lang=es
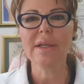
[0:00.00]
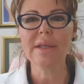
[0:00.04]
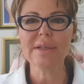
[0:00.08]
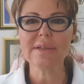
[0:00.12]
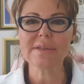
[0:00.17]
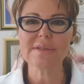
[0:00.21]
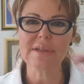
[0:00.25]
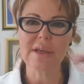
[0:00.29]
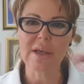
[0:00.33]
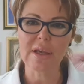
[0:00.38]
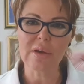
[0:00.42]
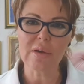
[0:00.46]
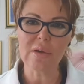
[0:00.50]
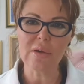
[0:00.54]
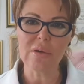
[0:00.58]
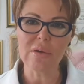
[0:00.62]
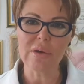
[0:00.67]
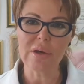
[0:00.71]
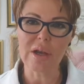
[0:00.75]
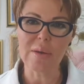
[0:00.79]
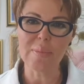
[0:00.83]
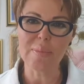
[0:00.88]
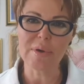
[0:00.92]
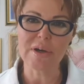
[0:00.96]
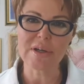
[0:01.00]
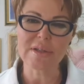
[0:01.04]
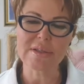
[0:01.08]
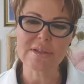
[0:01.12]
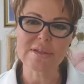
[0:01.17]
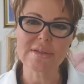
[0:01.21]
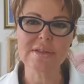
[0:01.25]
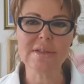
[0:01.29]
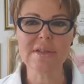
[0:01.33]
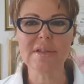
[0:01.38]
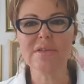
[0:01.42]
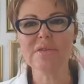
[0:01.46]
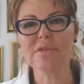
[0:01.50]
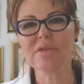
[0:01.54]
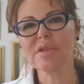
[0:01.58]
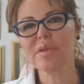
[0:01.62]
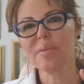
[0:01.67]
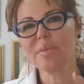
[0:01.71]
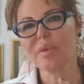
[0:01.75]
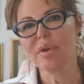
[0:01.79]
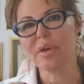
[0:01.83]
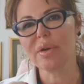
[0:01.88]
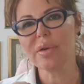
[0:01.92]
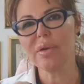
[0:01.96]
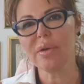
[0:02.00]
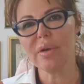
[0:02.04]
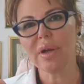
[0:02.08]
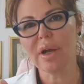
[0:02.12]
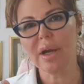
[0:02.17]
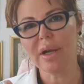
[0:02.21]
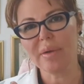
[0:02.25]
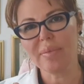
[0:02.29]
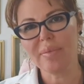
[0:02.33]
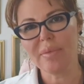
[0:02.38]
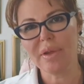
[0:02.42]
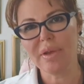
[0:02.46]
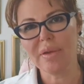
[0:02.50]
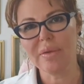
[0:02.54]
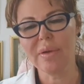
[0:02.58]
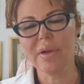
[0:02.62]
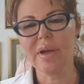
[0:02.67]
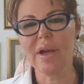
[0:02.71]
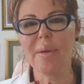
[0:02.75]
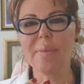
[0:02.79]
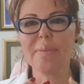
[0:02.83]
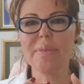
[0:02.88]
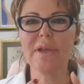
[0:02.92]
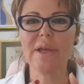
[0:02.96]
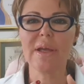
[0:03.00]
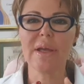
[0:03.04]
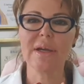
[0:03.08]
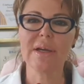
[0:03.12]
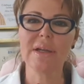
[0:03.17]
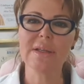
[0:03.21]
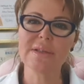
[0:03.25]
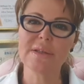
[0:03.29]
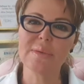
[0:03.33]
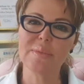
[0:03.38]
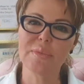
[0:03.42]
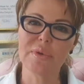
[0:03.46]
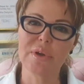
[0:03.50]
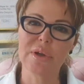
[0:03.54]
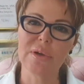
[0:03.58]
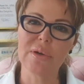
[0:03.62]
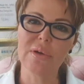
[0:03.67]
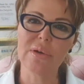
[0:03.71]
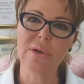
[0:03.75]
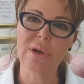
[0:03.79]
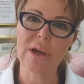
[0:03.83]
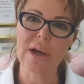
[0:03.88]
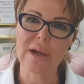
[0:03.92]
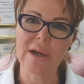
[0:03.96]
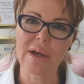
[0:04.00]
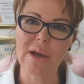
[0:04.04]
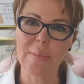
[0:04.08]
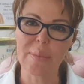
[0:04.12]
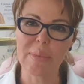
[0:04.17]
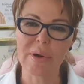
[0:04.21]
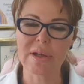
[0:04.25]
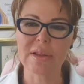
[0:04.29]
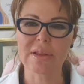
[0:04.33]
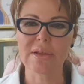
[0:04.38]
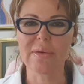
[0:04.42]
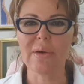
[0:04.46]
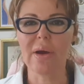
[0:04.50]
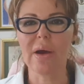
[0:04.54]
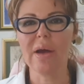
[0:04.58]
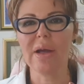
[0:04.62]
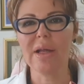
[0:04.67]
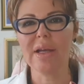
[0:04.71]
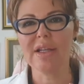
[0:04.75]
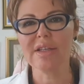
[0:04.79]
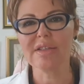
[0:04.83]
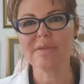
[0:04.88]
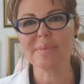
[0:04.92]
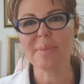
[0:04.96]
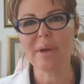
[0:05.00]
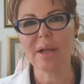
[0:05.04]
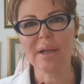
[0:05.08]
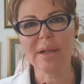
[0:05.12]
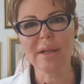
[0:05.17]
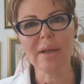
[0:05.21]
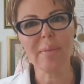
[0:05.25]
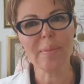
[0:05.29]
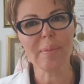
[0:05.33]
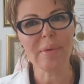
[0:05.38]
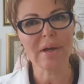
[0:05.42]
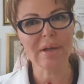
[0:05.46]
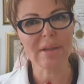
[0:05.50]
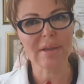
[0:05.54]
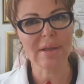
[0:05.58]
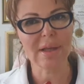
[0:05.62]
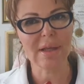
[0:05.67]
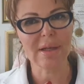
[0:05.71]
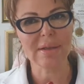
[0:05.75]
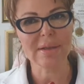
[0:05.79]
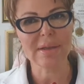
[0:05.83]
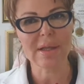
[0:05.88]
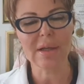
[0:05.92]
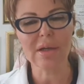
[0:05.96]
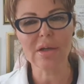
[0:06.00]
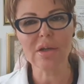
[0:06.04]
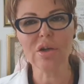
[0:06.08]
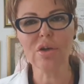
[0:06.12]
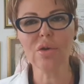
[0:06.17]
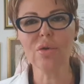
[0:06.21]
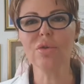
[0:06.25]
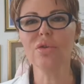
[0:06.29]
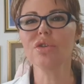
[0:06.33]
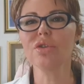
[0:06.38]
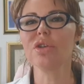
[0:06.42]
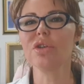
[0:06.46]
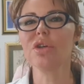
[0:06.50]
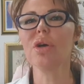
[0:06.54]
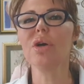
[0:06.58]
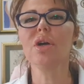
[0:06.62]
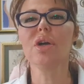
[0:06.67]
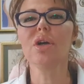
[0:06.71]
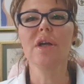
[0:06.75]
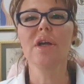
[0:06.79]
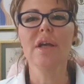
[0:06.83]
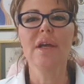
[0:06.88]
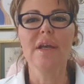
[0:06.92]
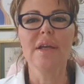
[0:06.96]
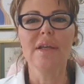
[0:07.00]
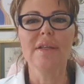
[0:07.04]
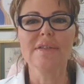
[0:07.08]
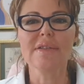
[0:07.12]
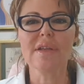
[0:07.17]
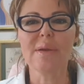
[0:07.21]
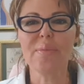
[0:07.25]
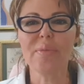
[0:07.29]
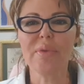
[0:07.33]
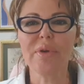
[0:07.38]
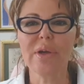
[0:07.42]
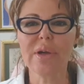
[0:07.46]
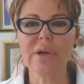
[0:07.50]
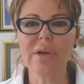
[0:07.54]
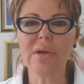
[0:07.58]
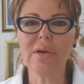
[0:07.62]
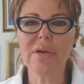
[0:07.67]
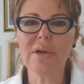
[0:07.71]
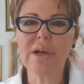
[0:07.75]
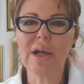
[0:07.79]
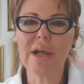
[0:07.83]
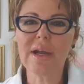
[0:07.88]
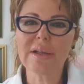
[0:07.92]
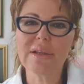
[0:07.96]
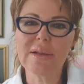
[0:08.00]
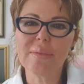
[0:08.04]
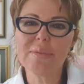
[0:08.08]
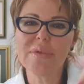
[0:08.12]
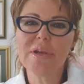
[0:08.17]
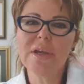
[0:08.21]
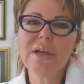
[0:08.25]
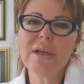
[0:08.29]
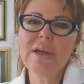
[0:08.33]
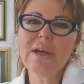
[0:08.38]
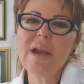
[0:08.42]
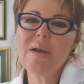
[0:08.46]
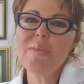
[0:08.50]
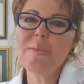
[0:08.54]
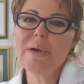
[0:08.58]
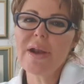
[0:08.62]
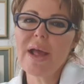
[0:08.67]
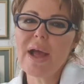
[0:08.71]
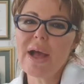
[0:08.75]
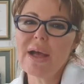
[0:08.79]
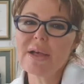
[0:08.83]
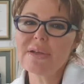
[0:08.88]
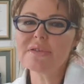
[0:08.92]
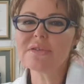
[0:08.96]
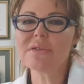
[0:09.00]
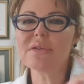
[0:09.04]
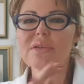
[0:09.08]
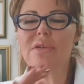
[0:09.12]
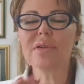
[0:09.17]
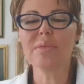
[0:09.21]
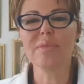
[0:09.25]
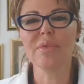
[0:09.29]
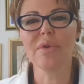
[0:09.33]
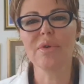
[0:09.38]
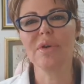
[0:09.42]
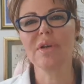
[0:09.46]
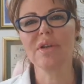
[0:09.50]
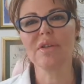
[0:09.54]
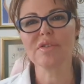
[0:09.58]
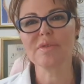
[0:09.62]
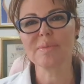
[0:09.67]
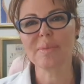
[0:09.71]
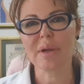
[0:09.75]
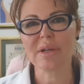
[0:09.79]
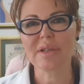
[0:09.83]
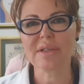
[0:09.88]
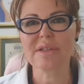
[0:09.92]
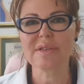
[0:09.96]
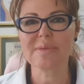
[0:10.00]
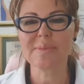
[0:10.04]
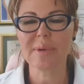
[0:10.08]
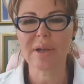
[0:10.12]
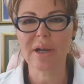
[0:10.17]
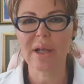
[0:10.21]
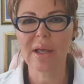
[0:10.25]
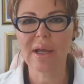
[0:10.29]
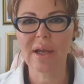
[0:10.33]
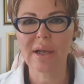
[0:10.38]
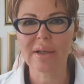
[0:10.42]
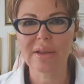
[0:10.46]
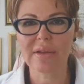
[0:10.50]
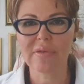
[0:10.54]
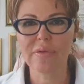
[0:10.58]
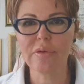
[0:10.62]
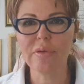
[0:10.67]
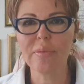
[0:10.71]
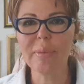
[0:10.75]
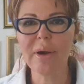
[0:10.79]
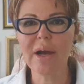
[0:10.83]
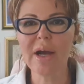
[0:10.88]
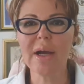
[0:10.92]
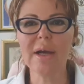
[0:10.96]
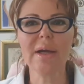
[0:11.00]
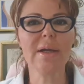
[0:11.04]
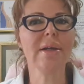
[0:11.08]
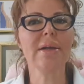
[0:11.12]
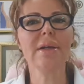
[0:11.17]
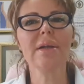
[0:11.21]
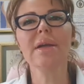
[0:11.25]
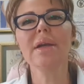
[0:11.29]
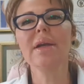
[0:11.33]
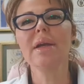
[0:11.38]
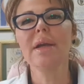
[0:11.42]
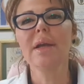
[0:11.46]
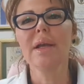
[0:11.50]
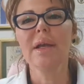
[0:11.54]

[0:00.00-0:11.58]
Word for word: y se coloca el parchecito. Se puede colocar en medio de la pierna, se puede colocar en la parte baja de la espalda o parte alta del glúteo. Se puede colocar también en el brazo, como los parches para dejar de fumar,